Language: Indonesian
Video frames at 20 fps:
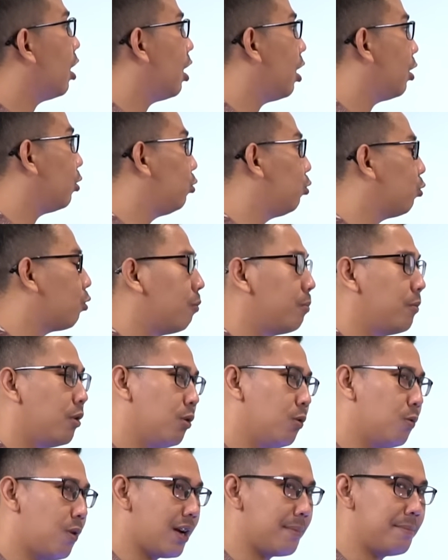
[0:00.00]
e, cukup
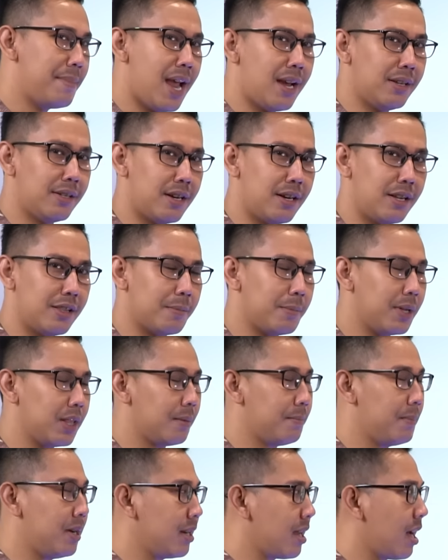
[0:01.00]
luar biasa nih
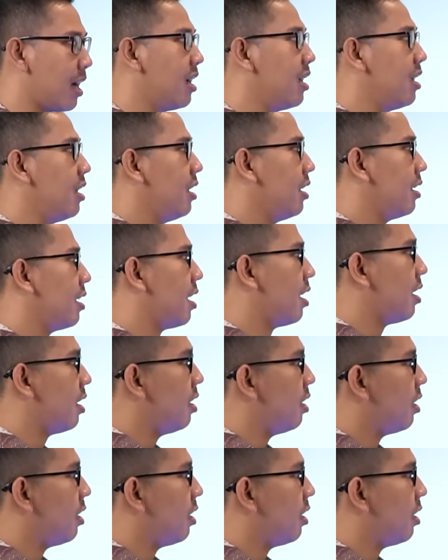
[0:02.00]
teman-teman ya. Nah,